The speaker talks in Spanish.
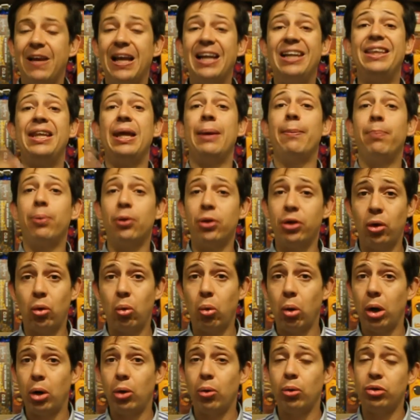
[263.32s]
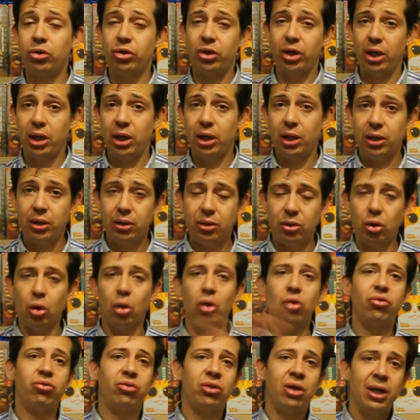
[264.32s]
tiempo de juego entre
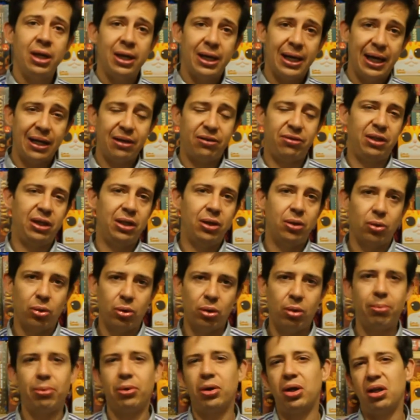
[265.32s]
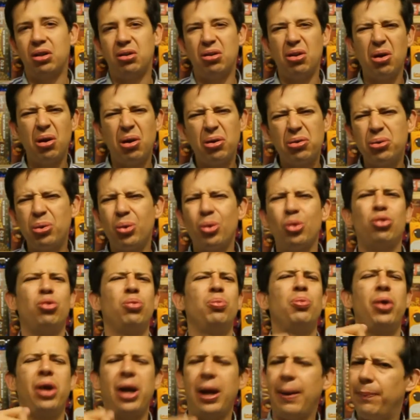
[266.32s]
2 a 5, ¿no? Porque todos los turnos son
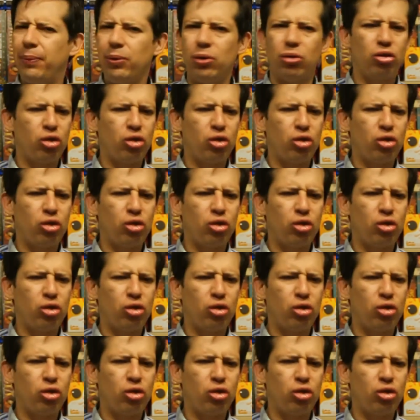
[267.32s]
muy rápidos.